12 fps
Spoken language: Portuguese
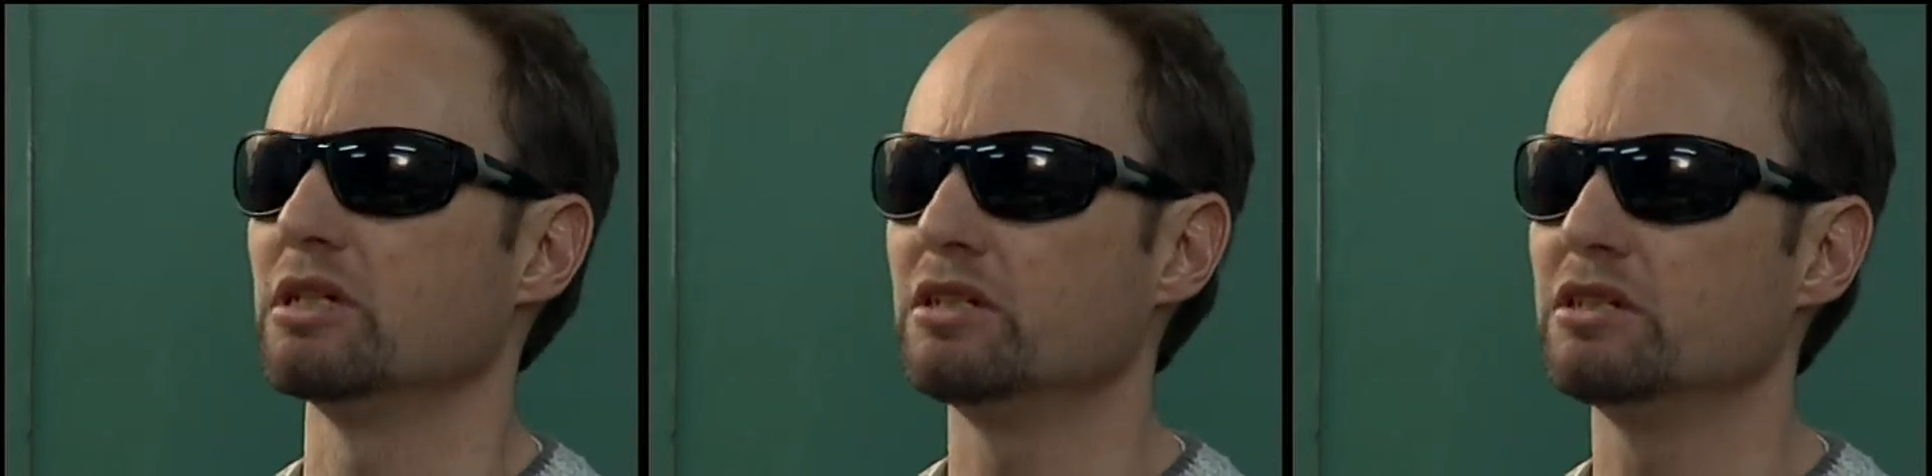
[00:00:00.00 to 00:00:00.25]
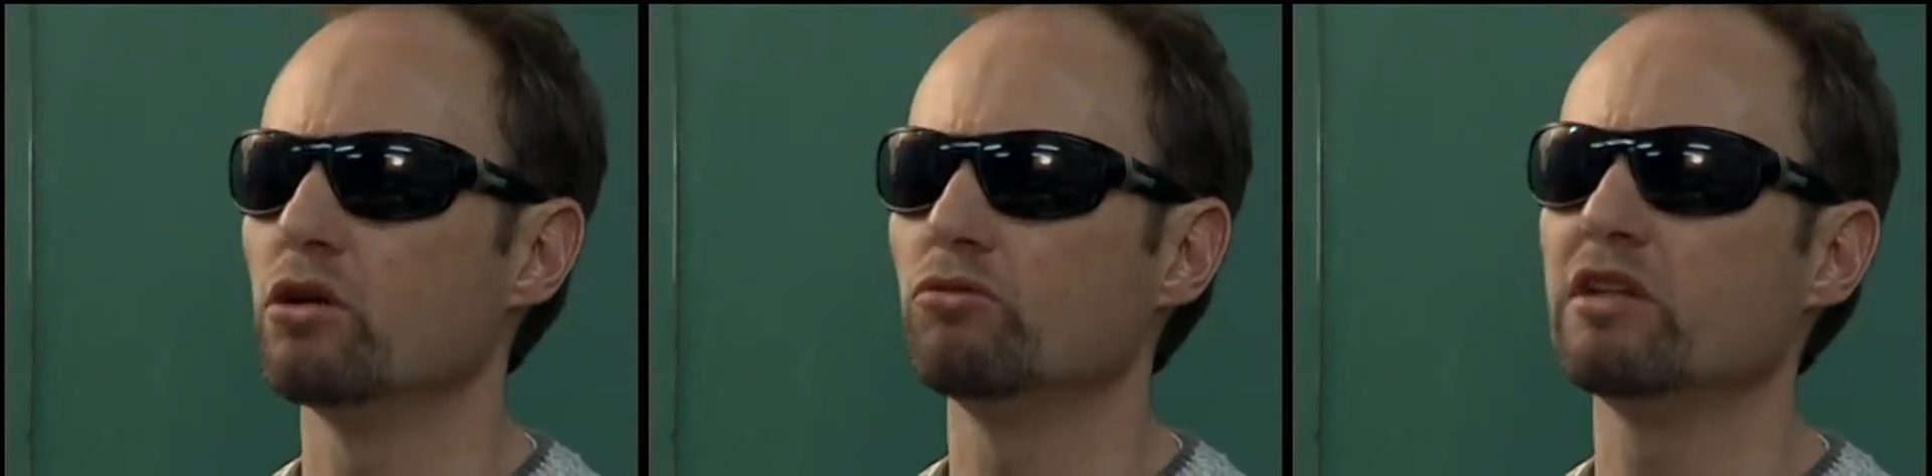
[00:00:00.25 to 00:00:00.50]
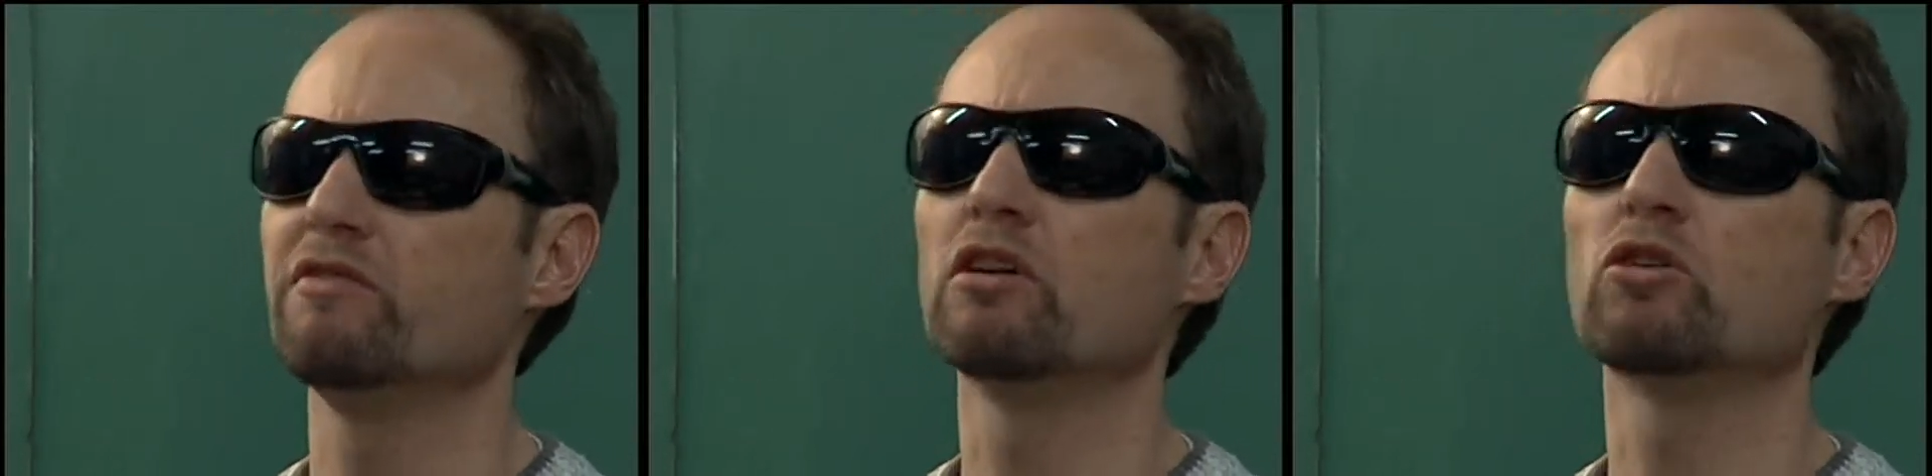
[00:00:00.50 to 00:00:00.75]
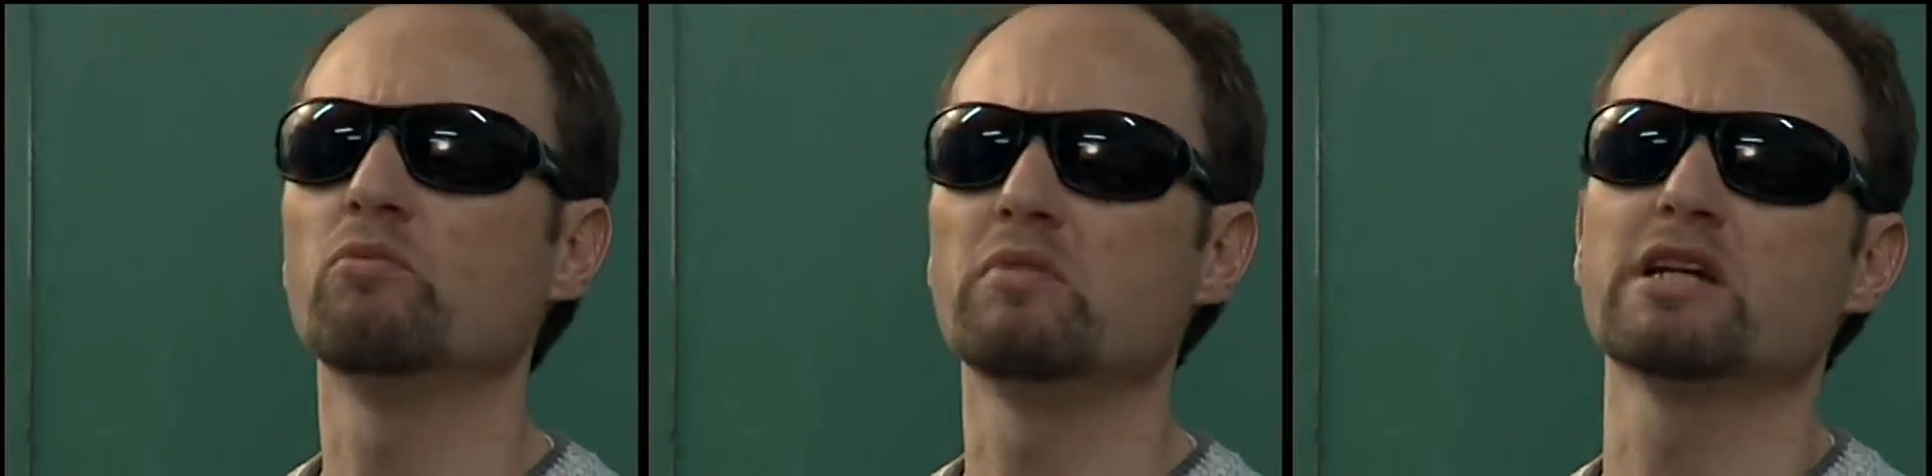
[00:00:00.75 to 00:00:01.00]
Então, devido
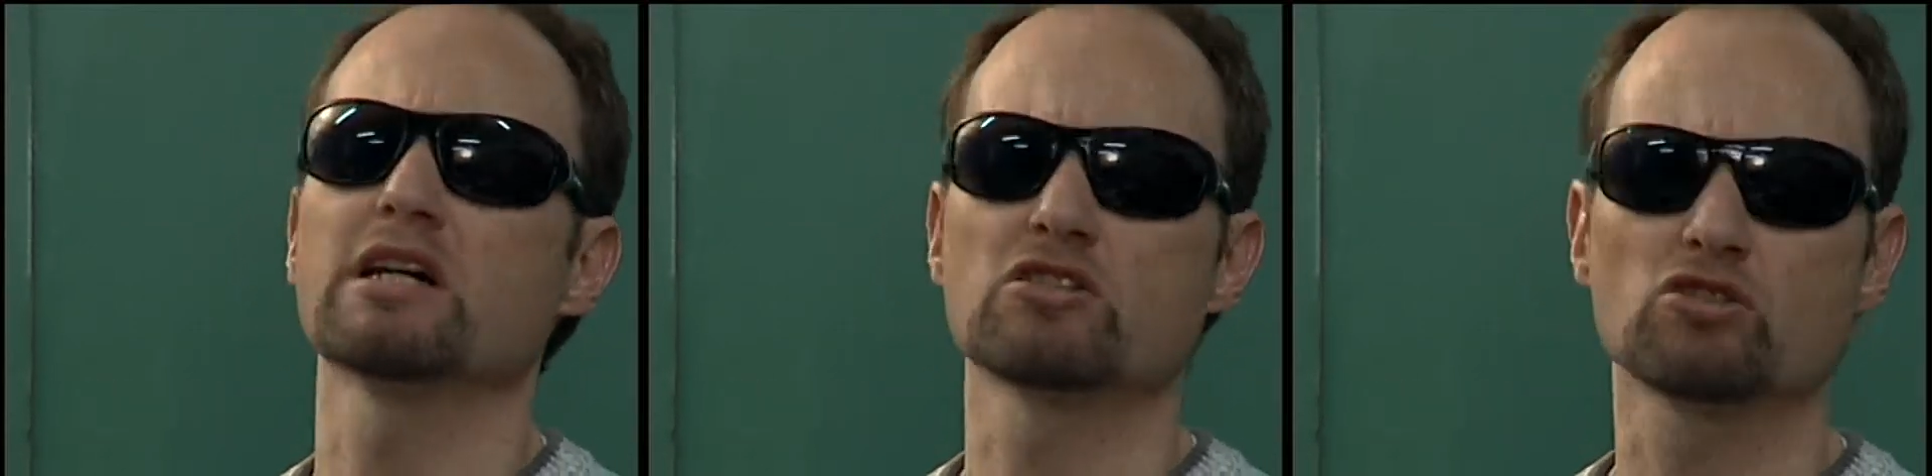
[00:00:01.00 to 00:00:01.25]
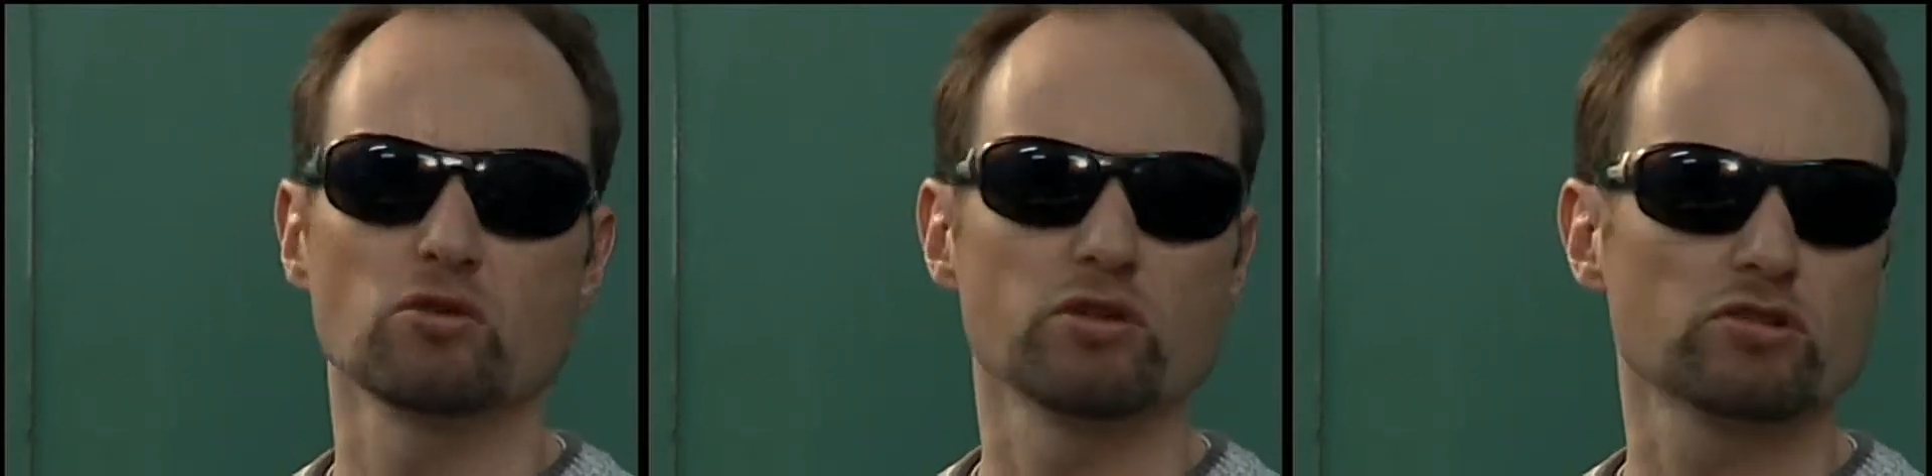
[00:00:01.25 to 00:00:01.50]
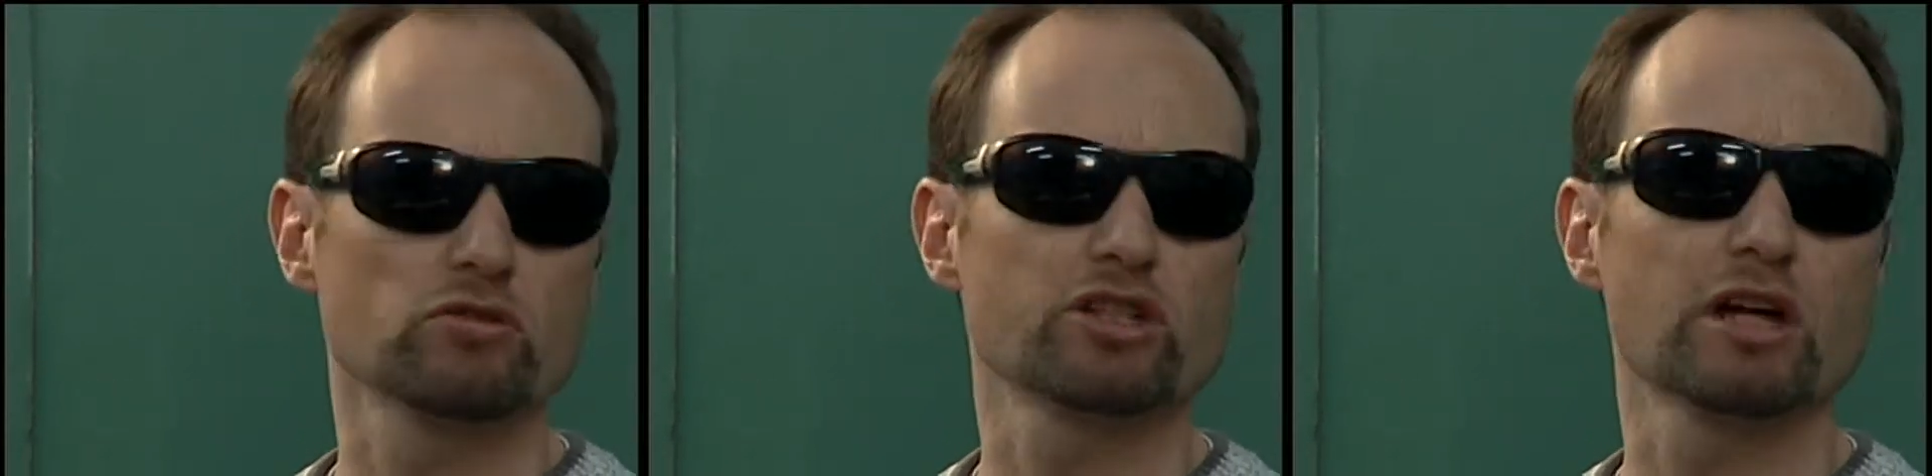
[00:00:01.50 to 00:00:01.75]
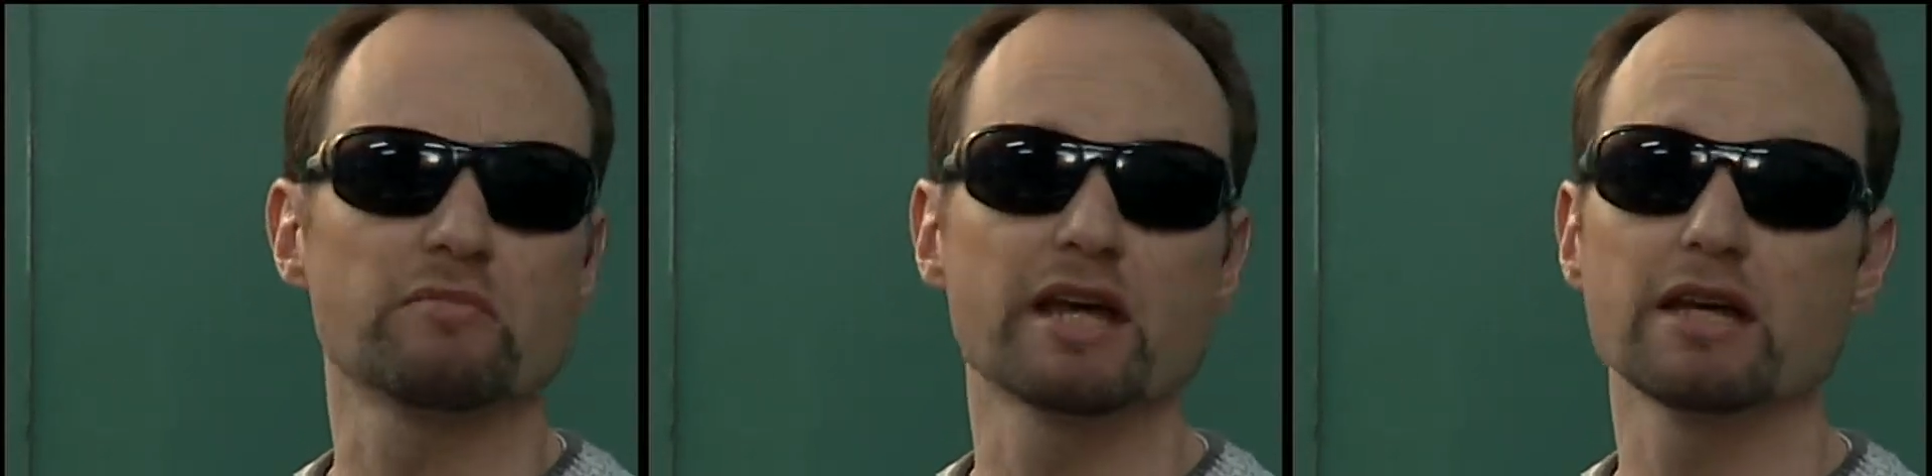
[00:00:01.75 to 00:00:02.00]
a complicações do
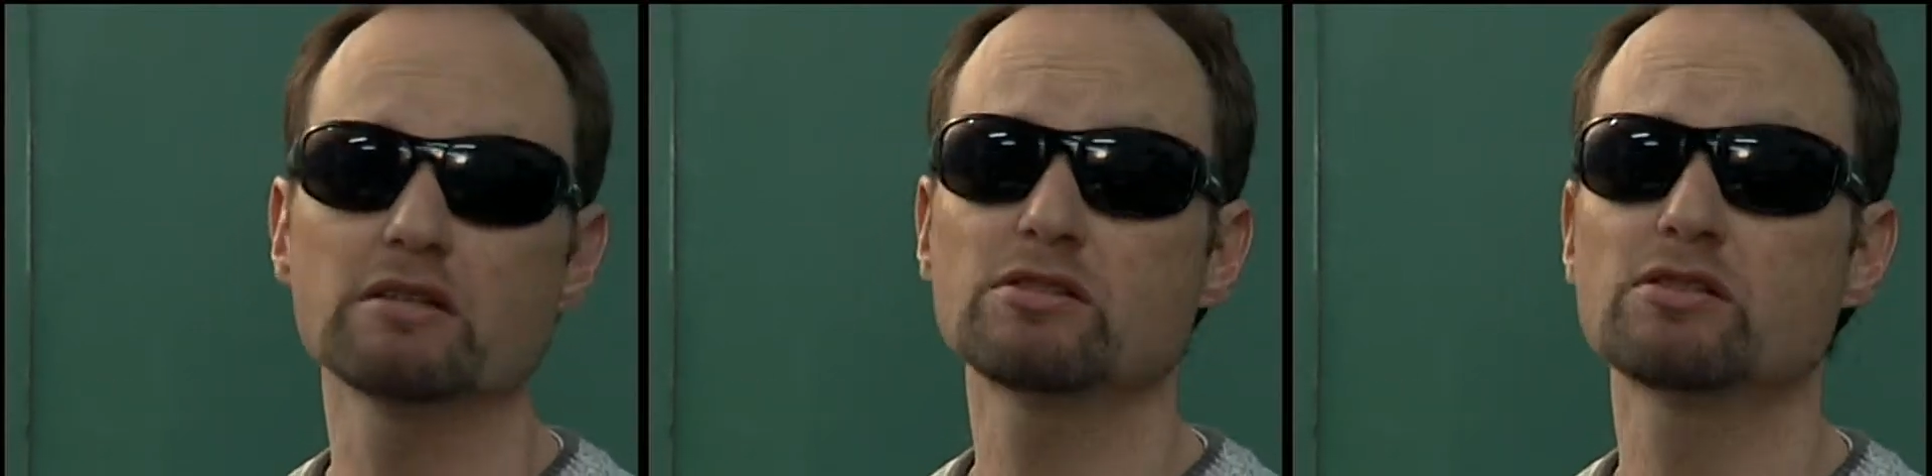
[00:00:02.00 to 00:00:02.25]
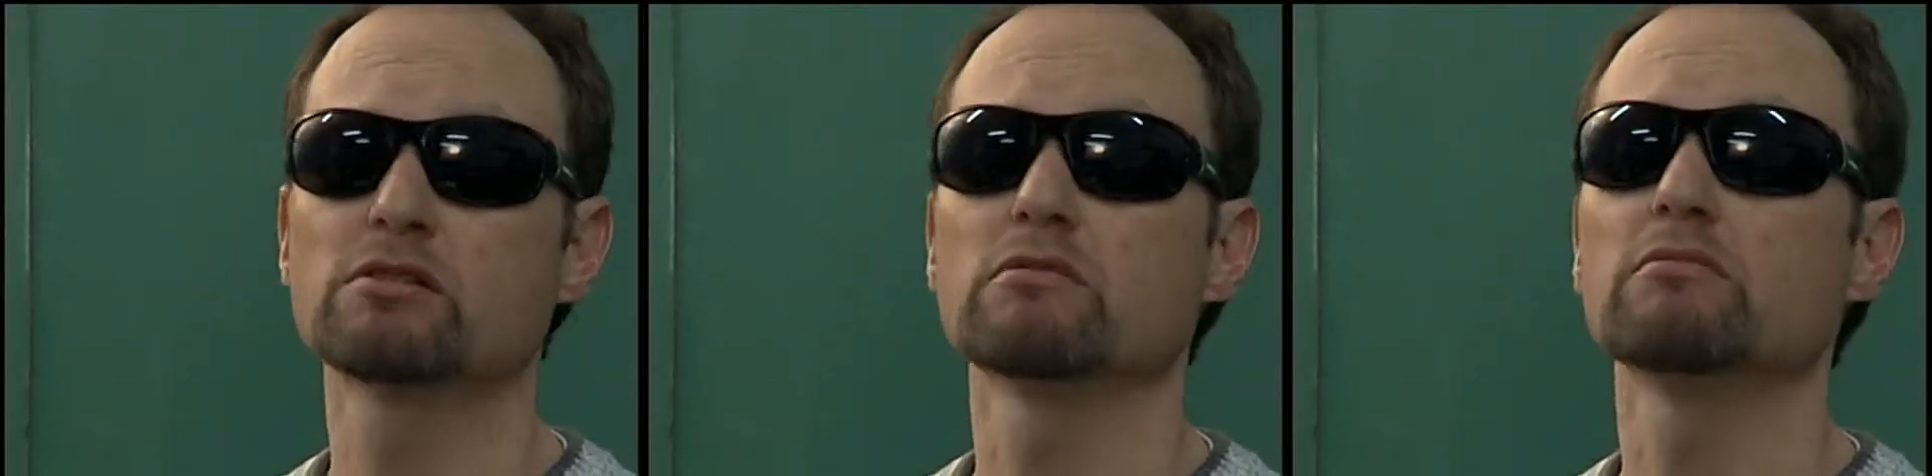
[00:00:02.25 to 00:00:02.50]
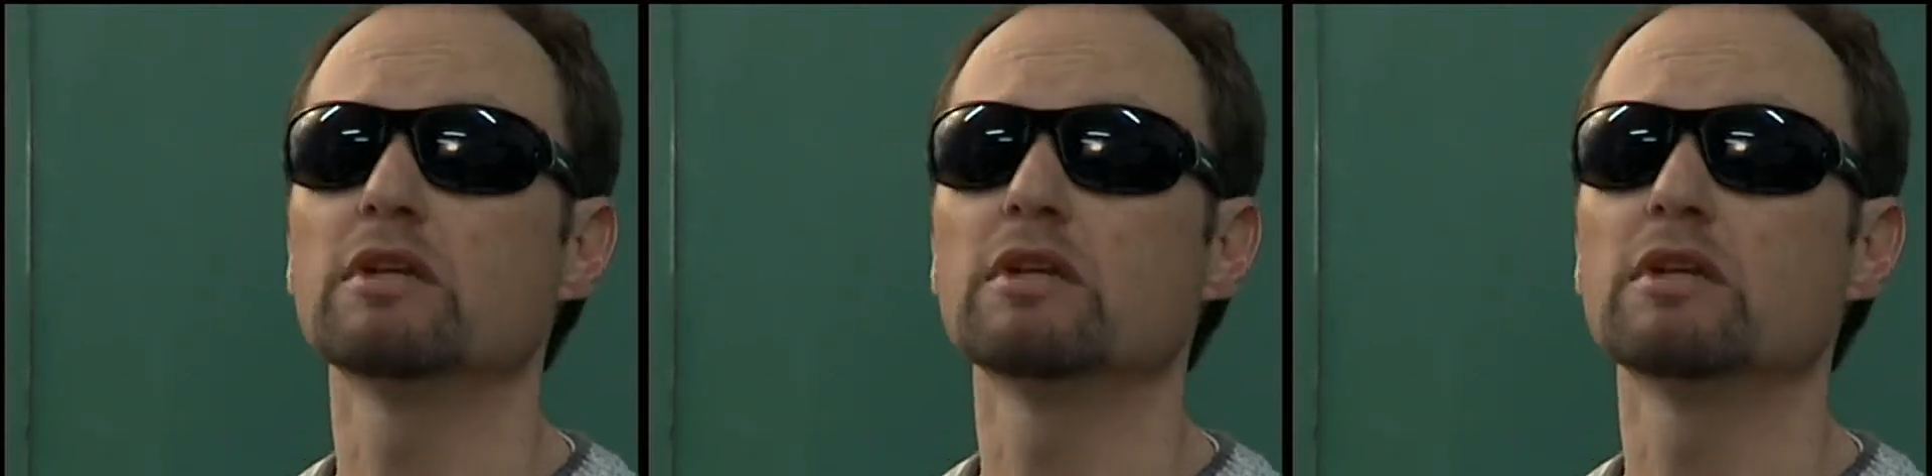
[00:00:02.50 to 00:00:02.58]
diabetes,